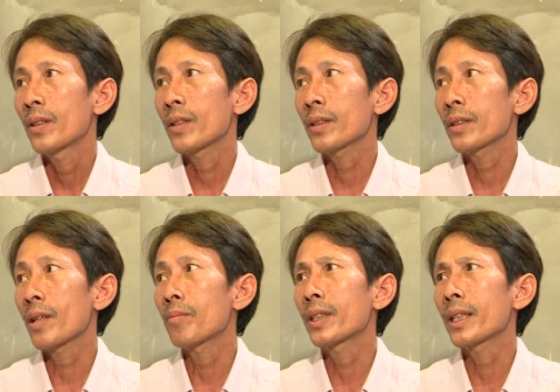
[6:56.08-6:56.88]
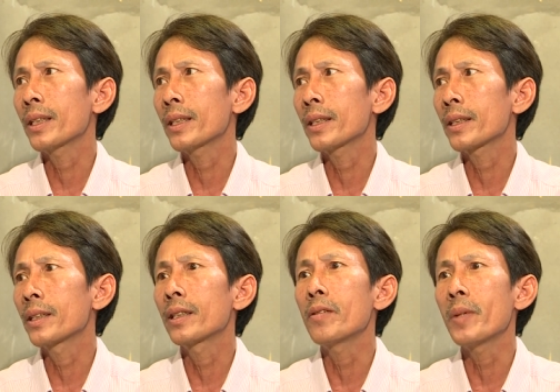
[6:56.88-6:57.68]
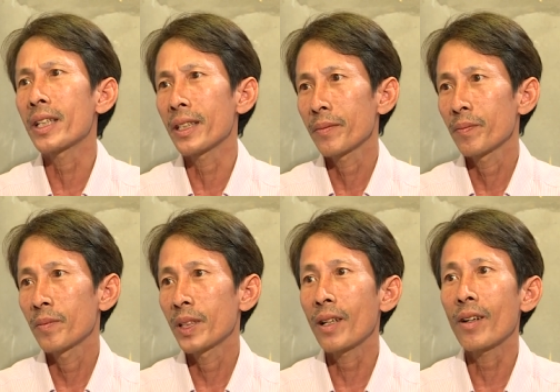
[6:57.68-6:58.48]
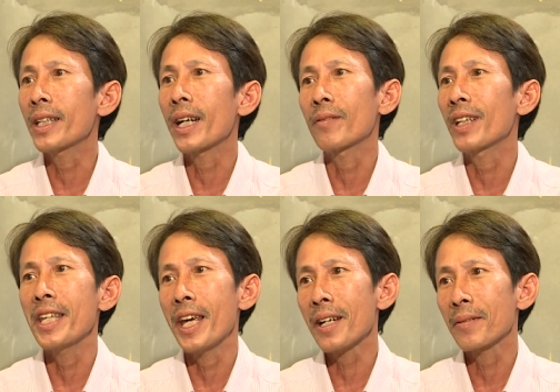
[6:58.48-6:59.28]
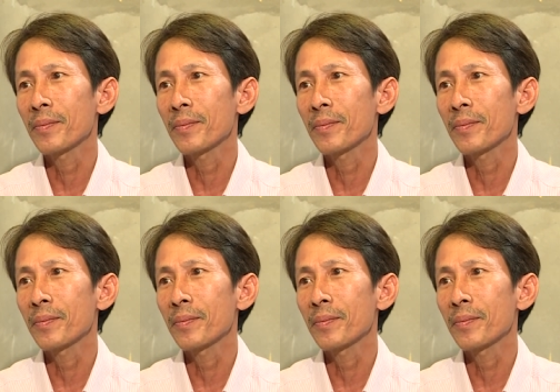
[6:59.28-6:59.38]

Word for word: nó trong cái tư tưởng của mình rồi, mình khỏi cần phải vẽ.